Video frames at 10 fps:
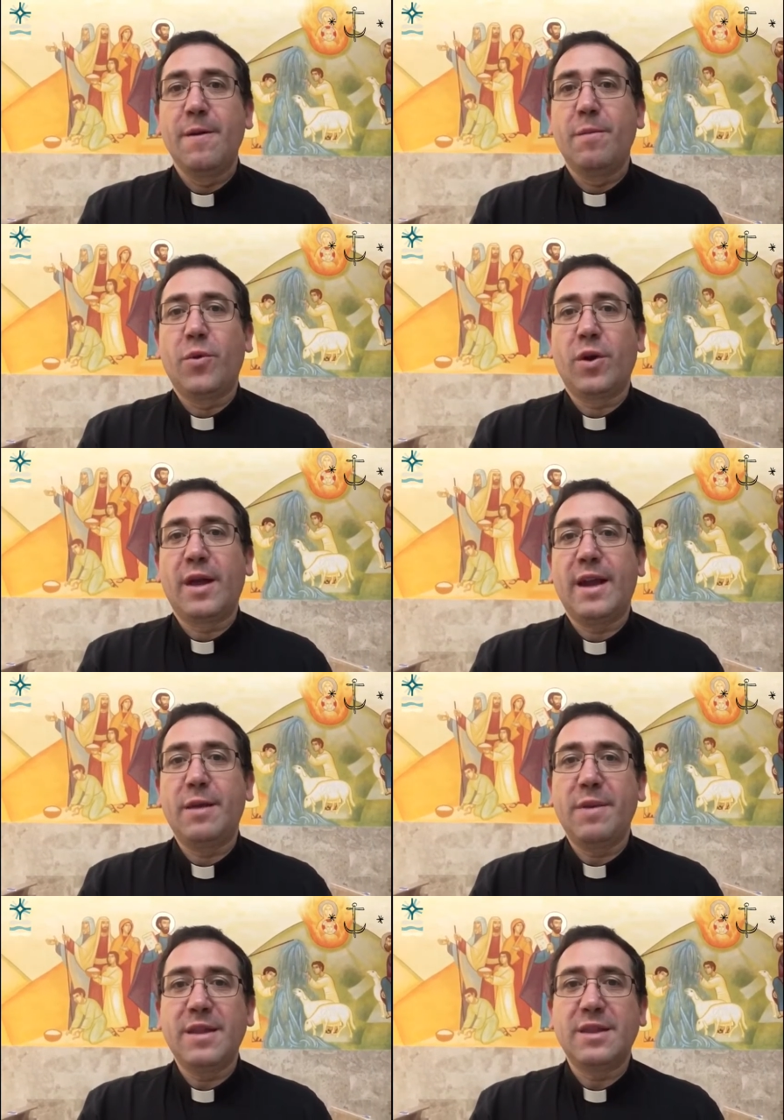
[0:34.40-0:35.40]
porque
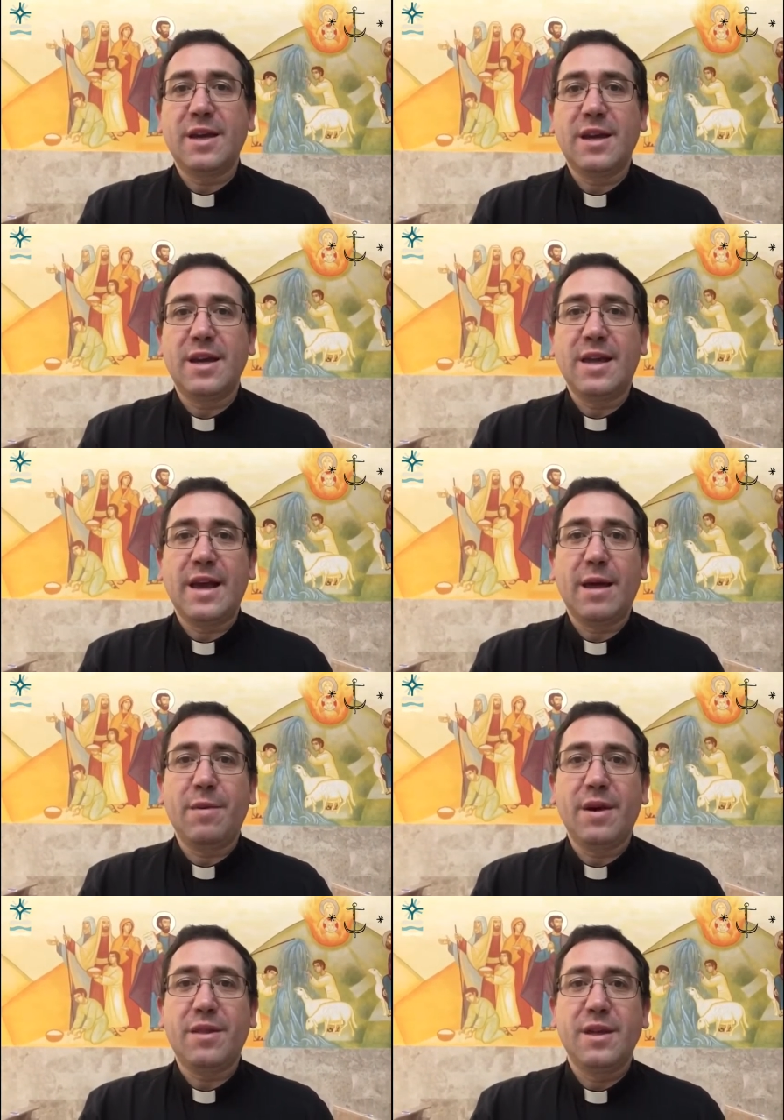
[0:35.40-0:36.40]
alimenta y a la
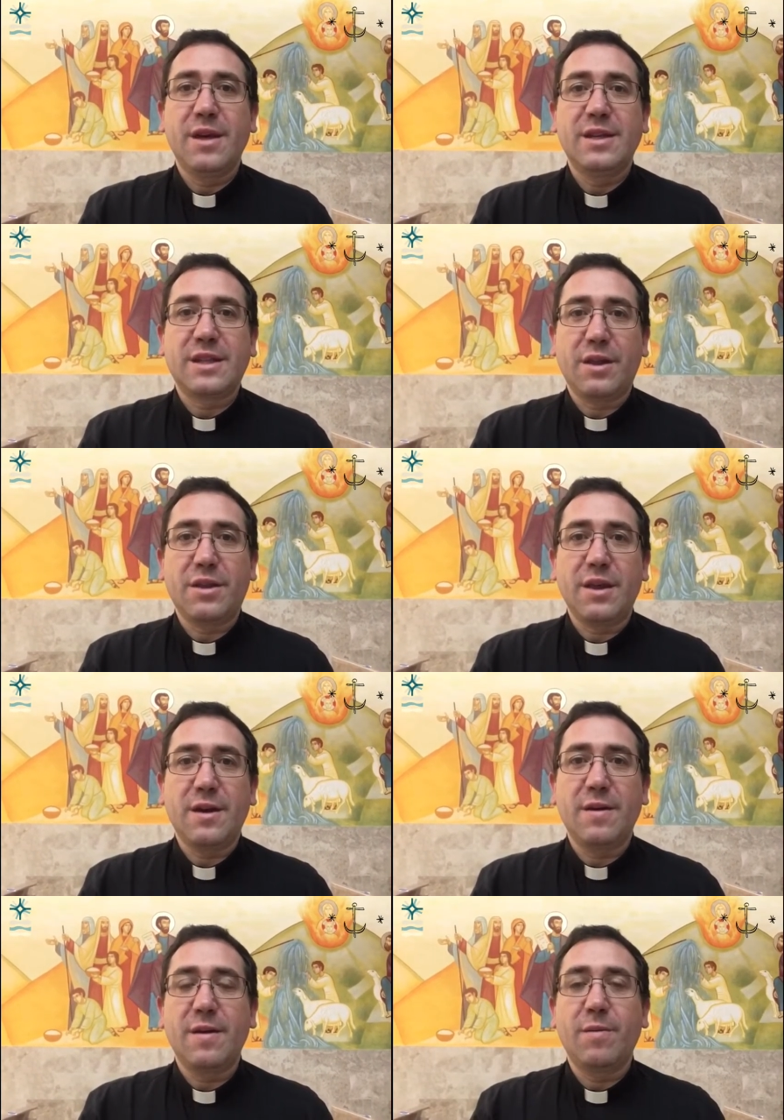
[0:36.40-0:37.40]
vez sacia
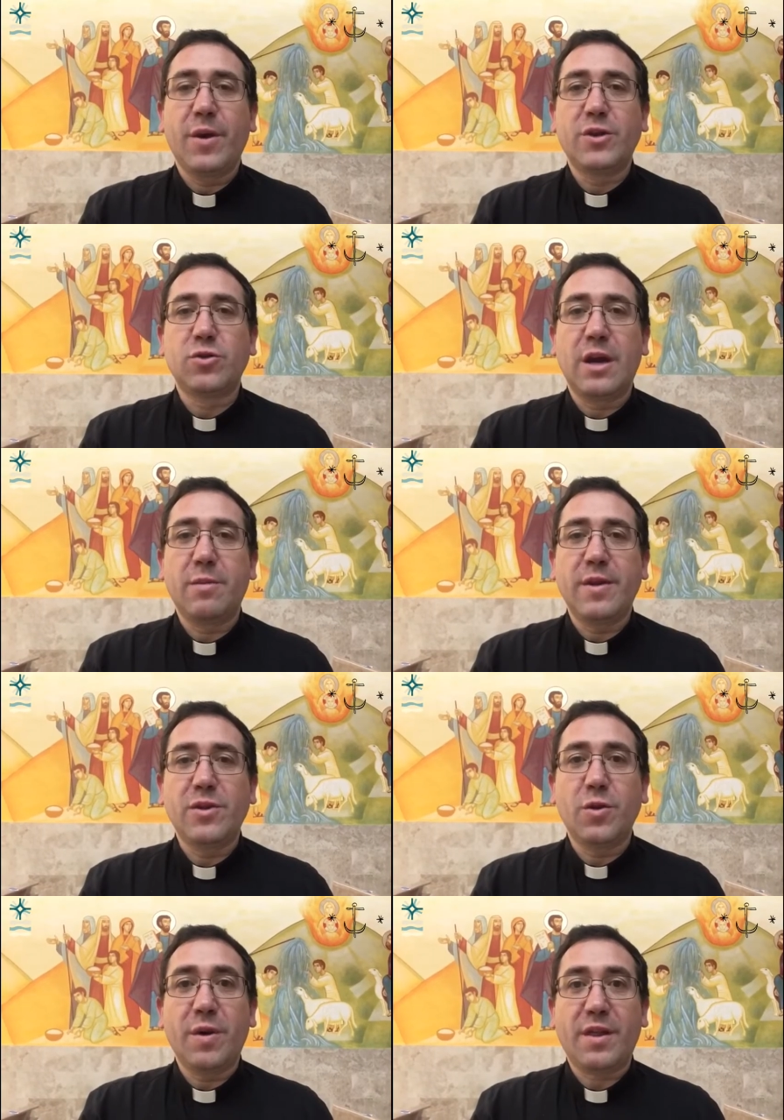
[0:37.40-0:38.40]
es un
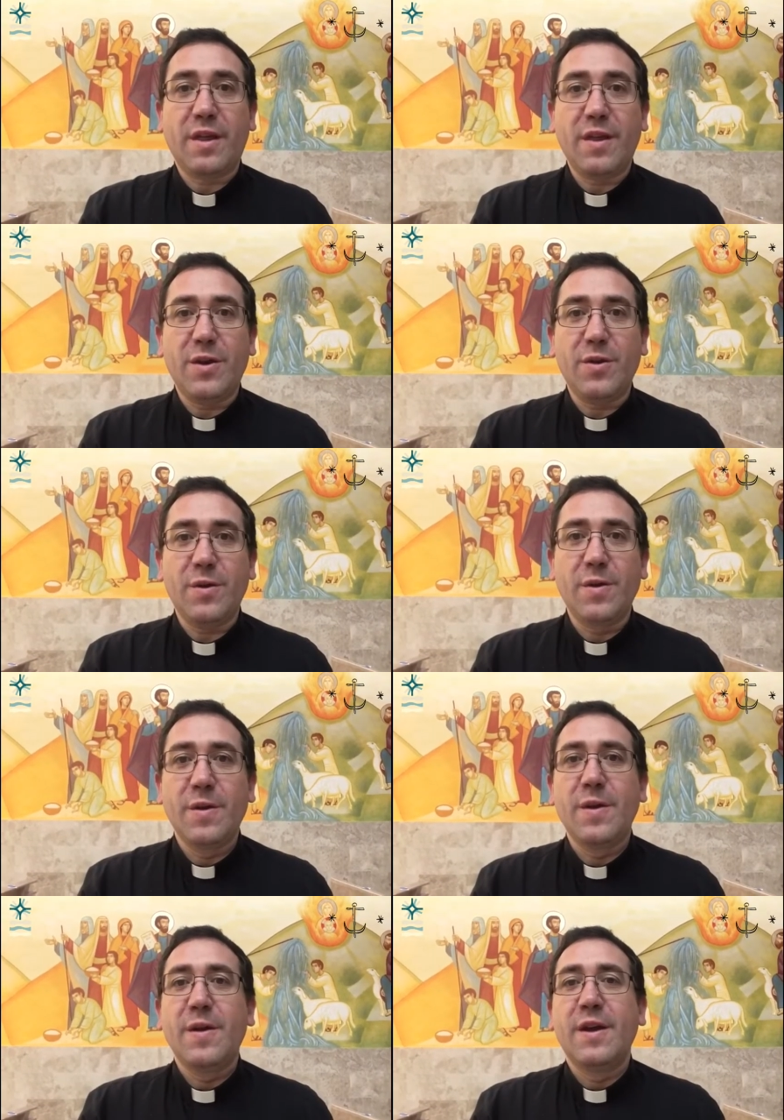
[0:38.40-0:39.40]
alimento verdadero,
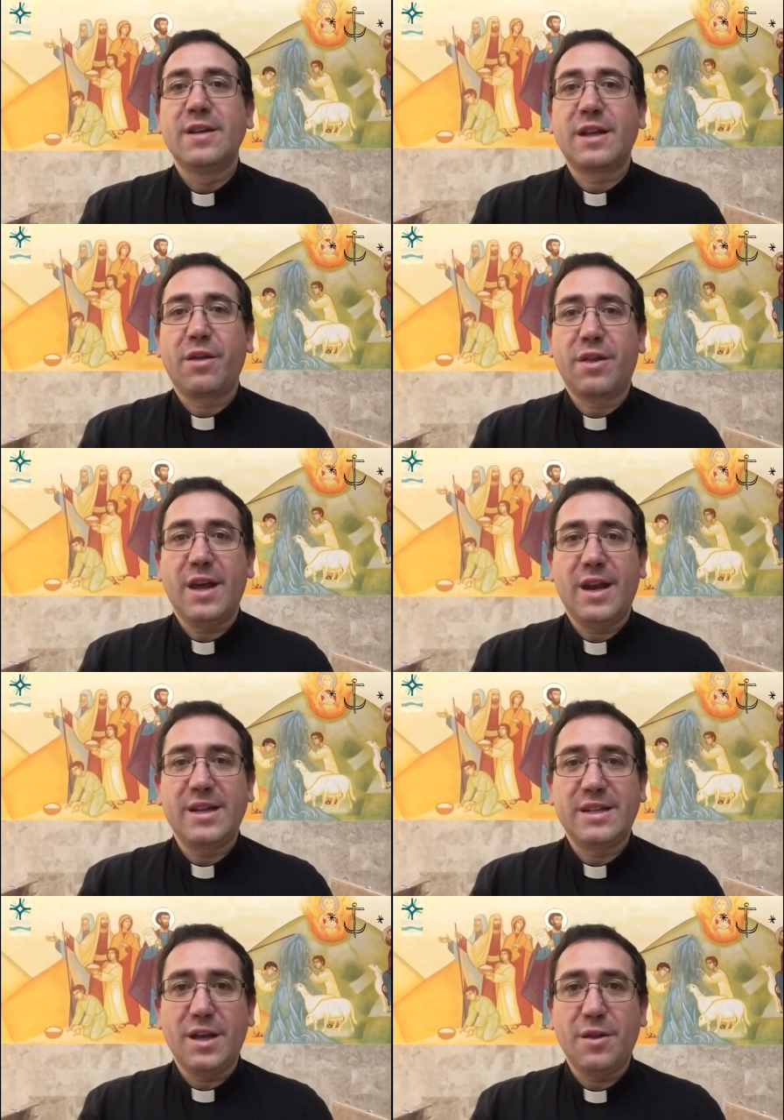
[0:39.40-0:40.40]
sacia la
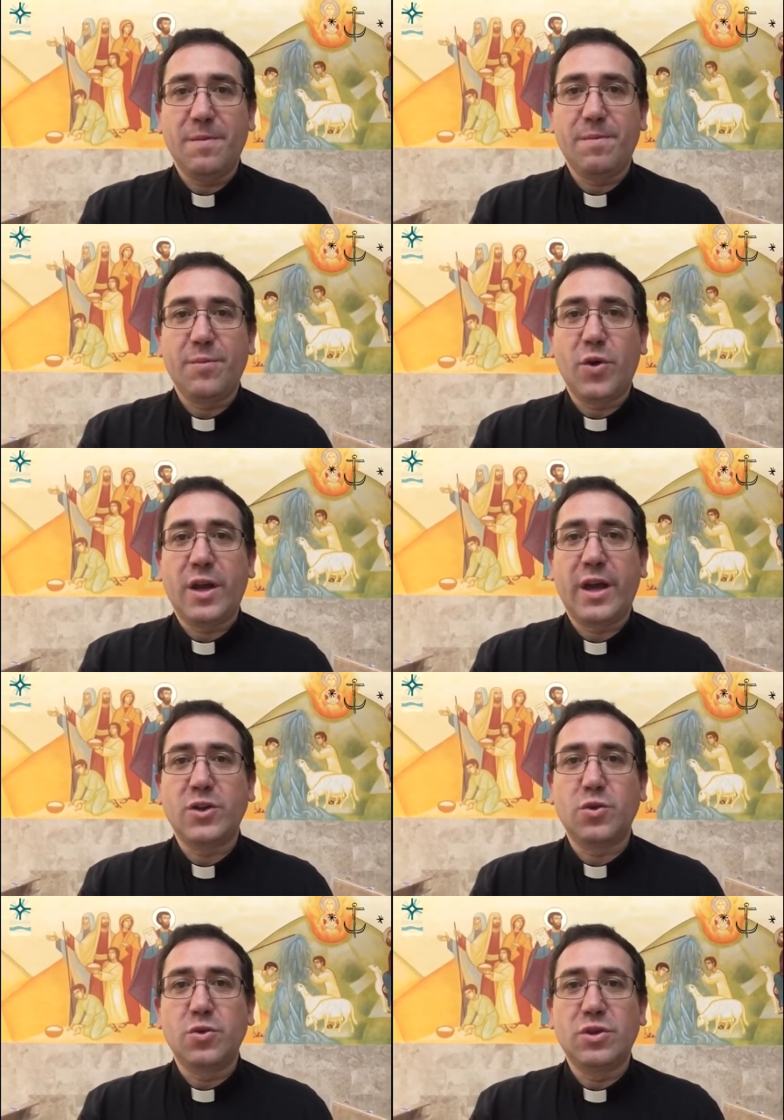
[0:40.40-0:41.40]
sed, porque
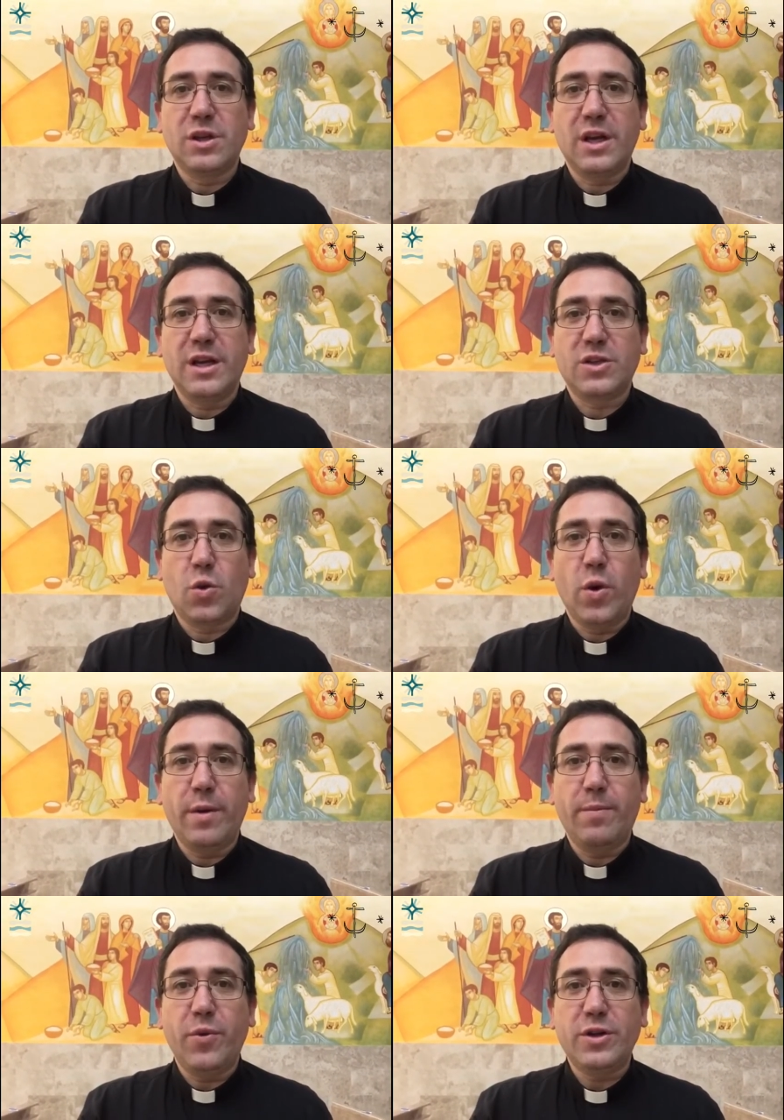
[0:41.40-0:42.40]
Jesús es
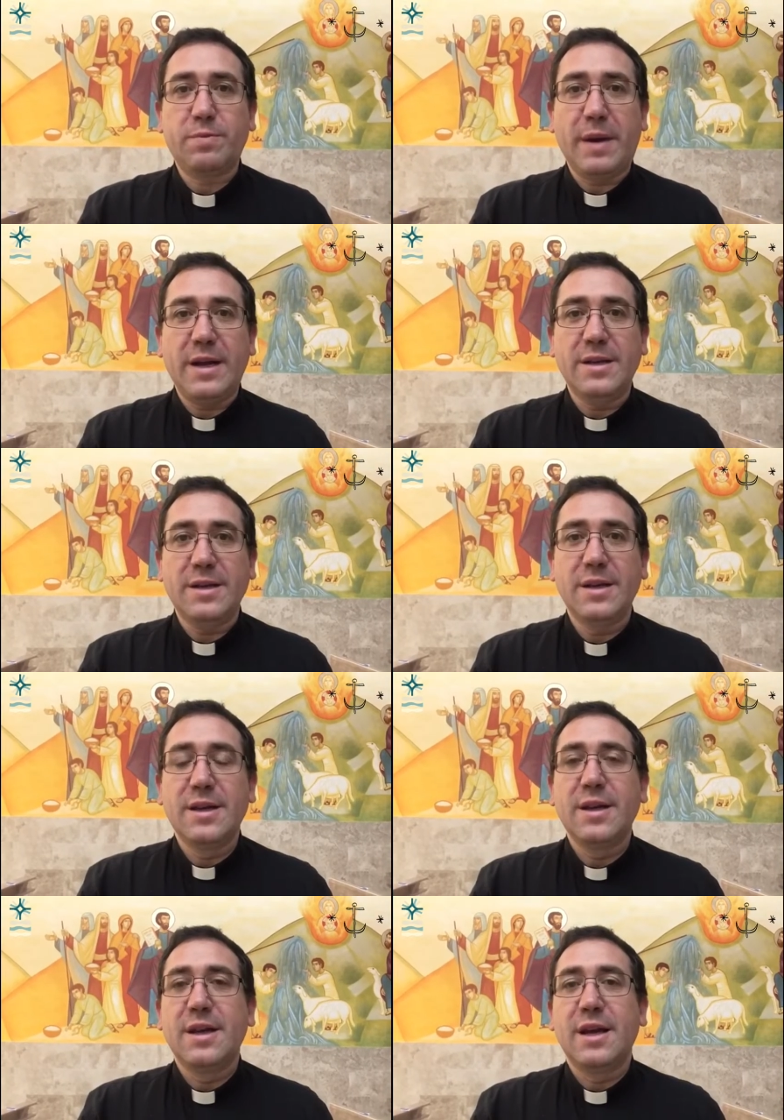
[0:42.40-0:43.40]
cuerpo, es pan
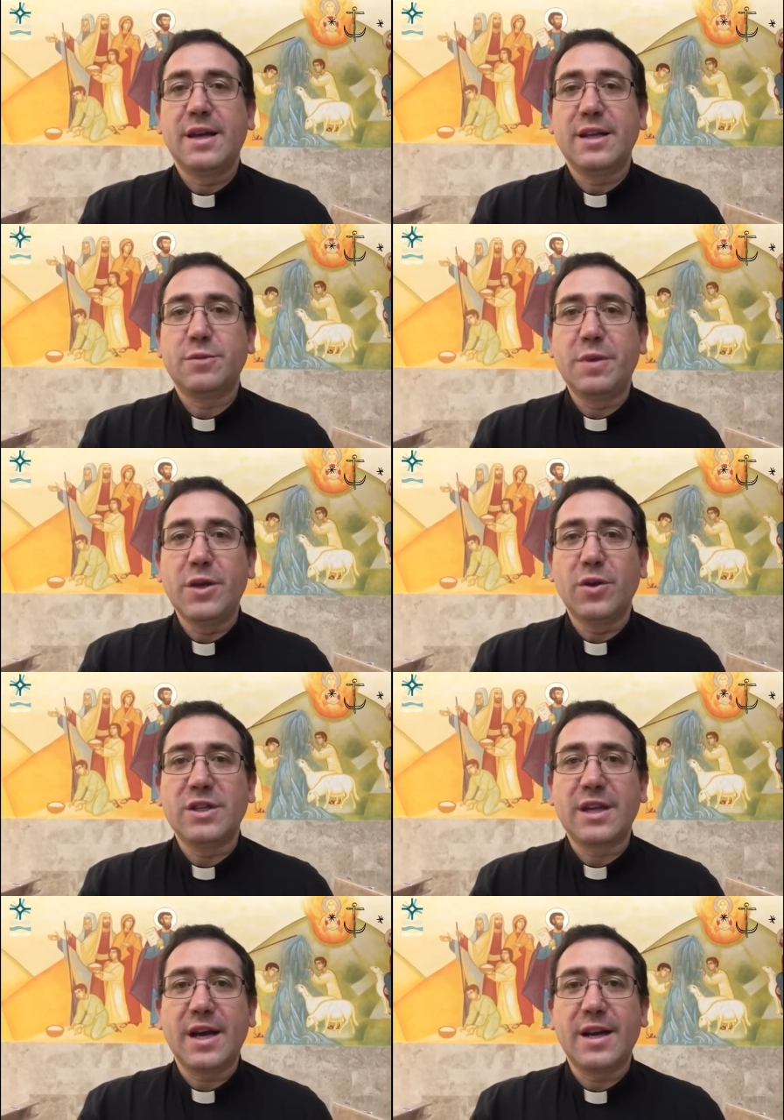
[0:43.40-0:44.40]
y es vino, es
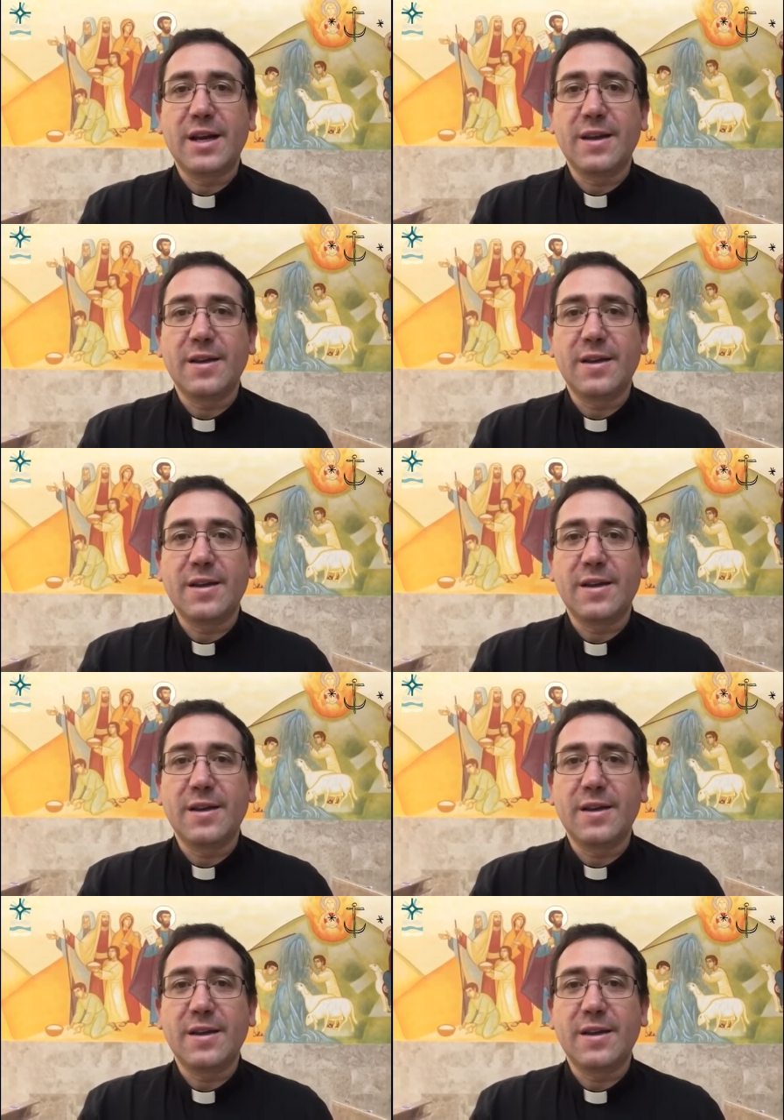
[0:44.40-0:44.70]
sangre.